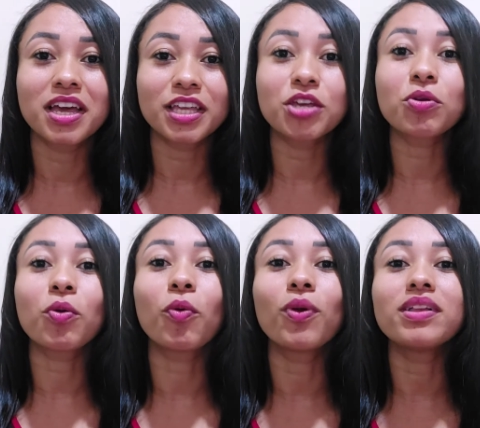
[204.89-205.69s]
que
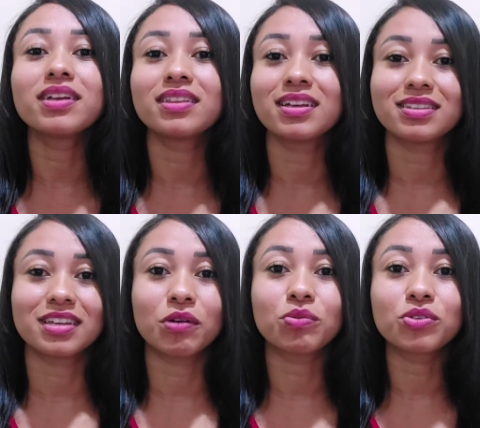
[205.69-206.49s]
cuida da
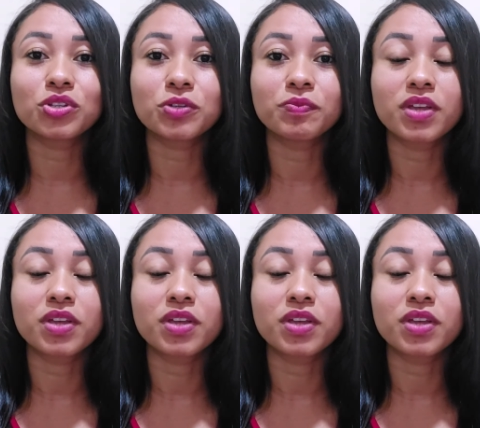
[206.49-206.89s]
saúde